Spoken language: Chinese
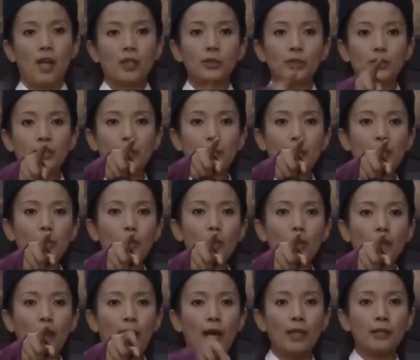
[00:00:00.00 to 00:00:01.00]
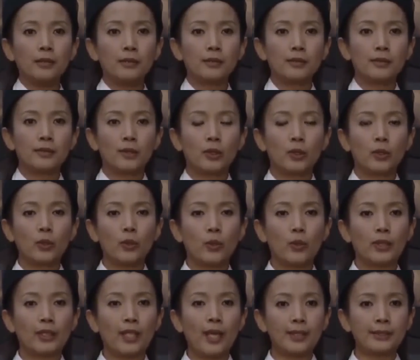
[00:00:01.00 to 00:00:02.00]
告诉你们的越王，
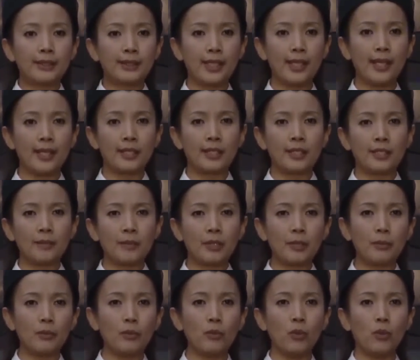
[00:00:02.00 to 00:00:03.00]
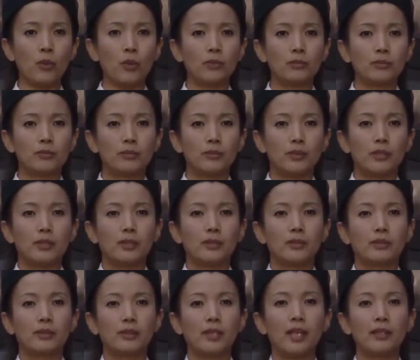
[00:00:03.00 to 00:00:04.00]
如果他再执迷不悟，
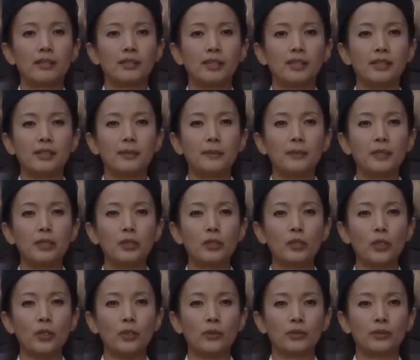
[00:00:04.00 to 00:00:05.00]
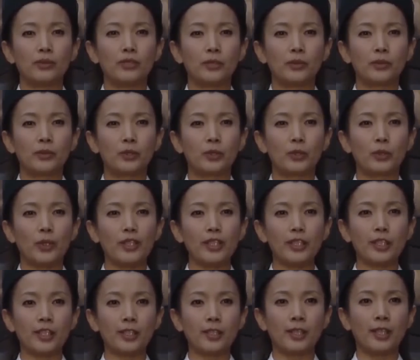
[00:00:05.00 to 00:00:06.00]
当地的民众就可以
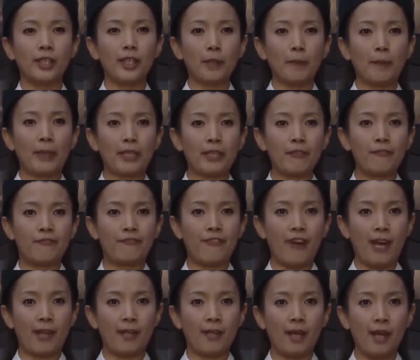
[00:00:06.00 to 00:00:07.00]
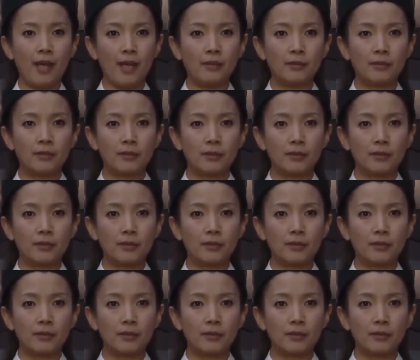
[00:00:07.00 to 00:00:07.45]
随时把他反了。